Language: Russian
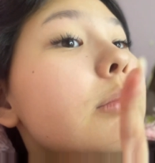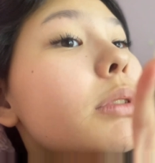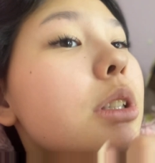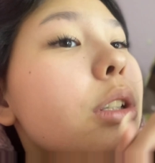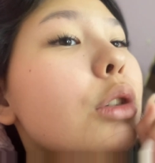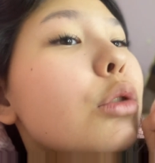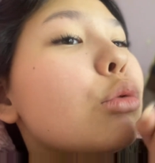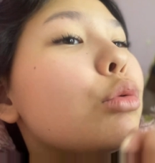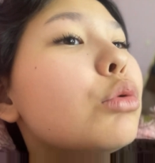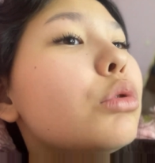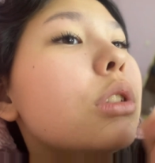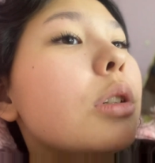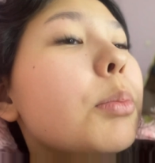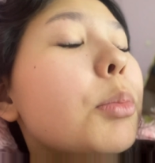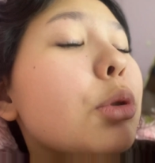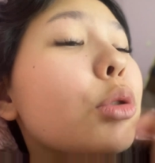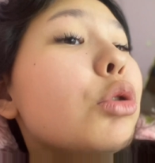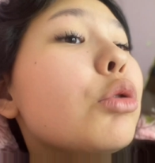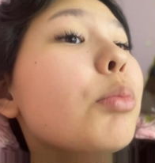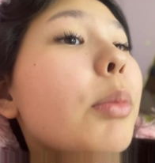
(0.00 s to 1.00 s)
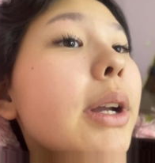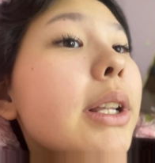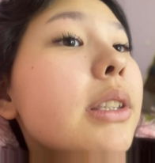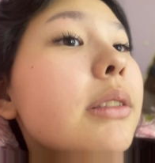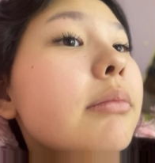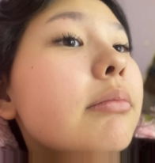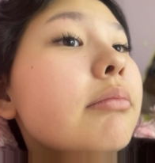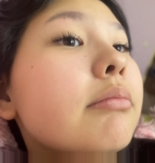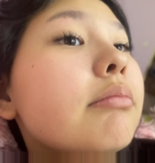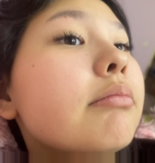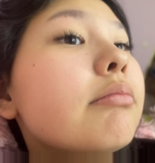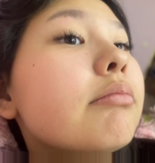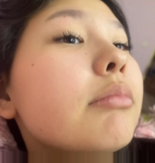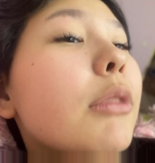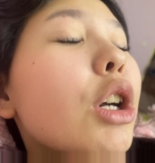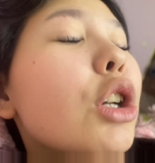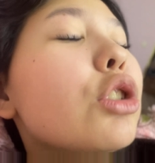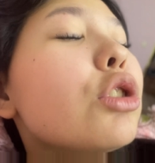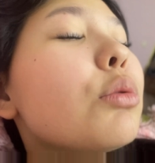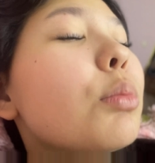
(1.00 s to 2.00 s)
сделаю кудри и пойду спать.
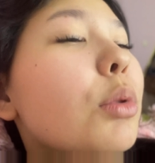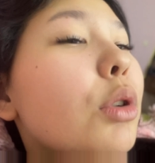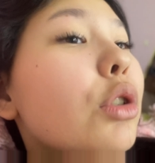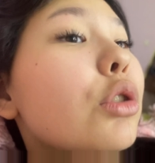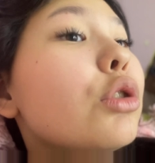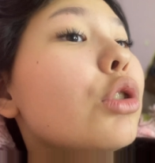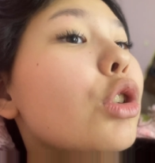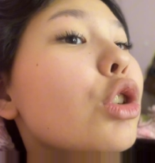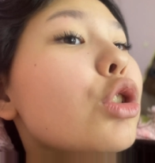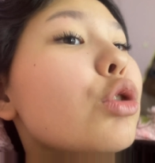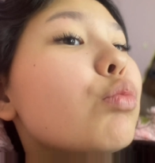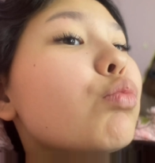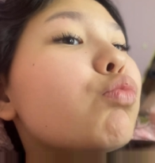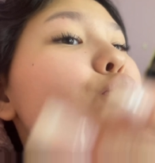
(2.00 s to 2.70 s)
Так, спокойной ночи.